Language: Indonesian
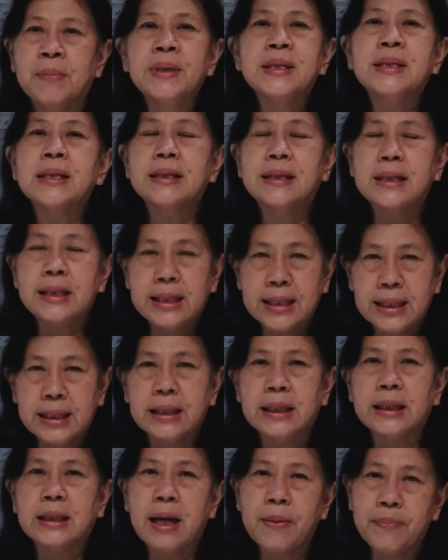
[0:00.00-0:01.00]
bisa
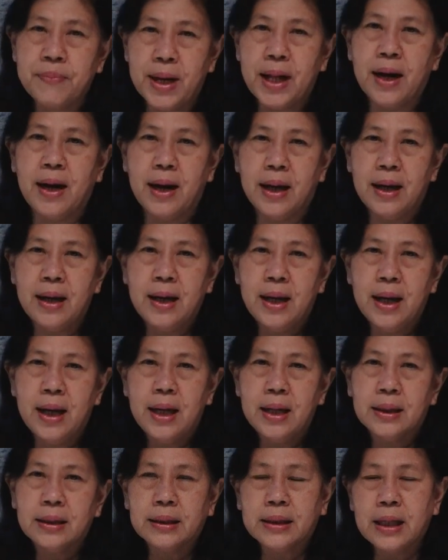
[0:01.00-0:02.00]
sedikit ditambal,
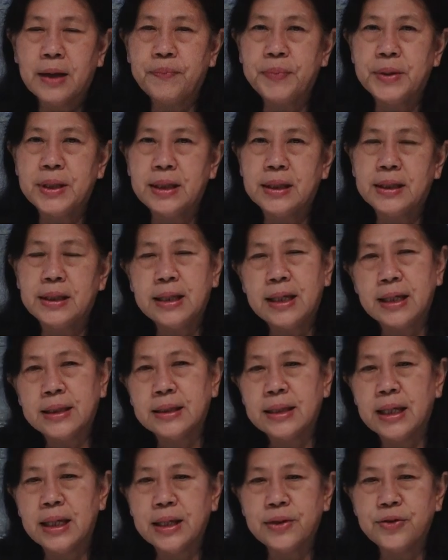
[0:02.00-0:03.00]
tetapi
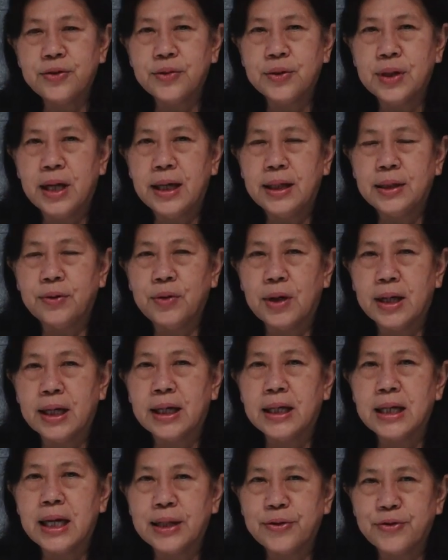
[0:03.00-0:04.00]
tidak jarang juga itu
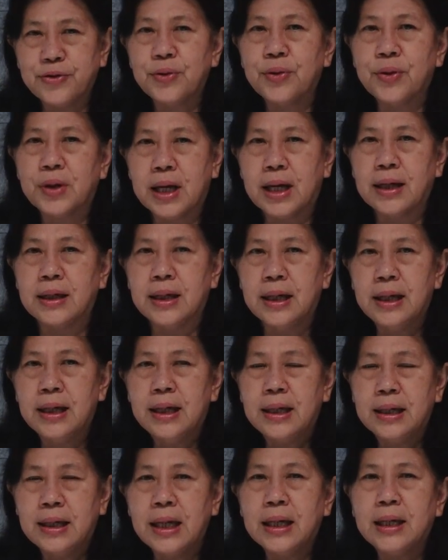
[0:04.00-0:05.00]
akan dihancurkan
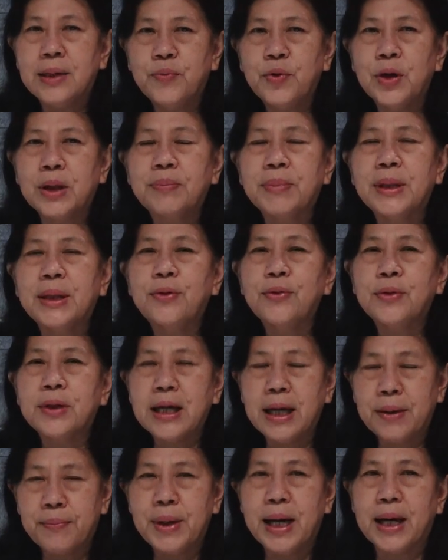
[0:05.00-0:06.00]
dan dibuat bentuk
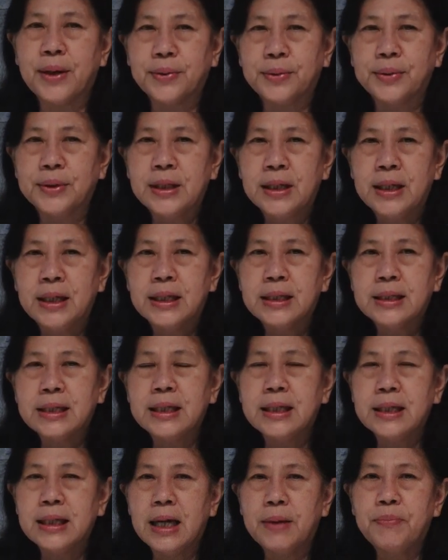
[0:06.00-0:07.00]
yang baru.
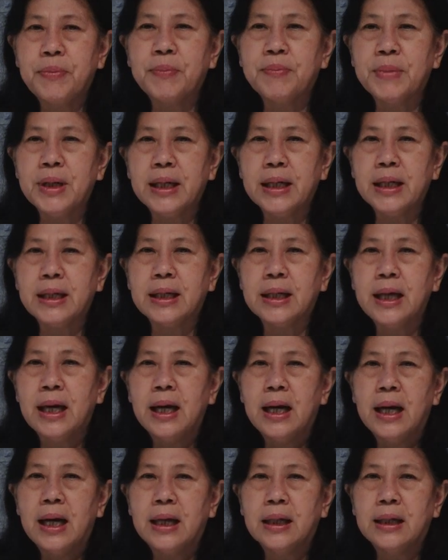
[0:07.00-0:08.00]
Sehingga pemilik
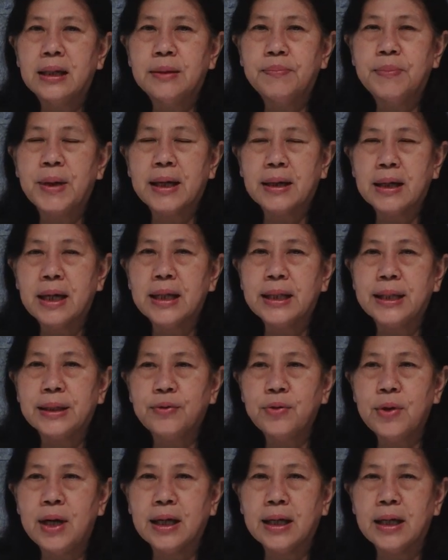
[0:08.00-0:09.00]
e, barang
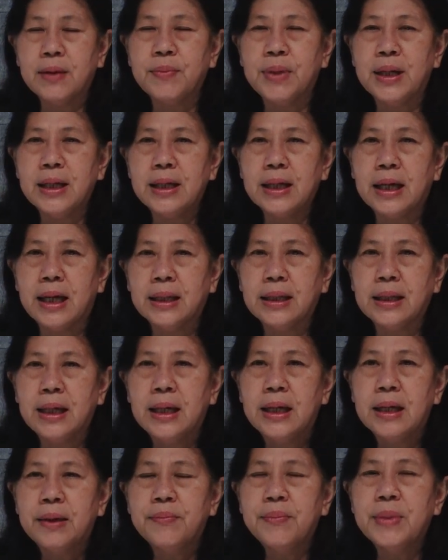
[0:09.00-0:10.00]
itu akan melihat
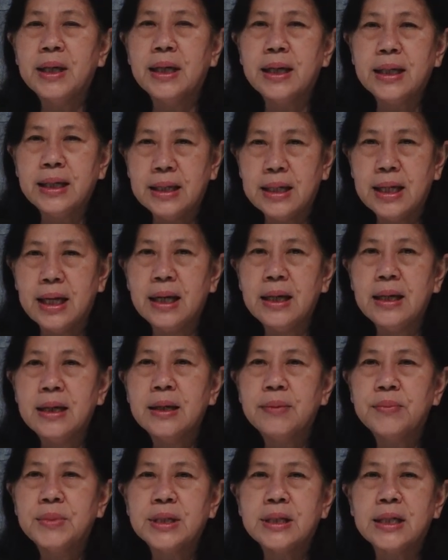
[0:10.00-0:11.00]
miliknya
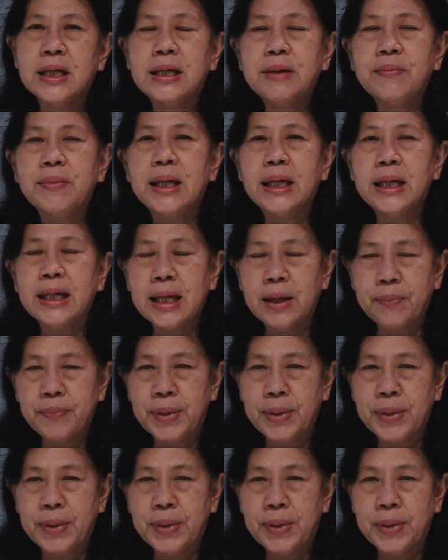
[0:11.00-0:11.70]
menjadi milik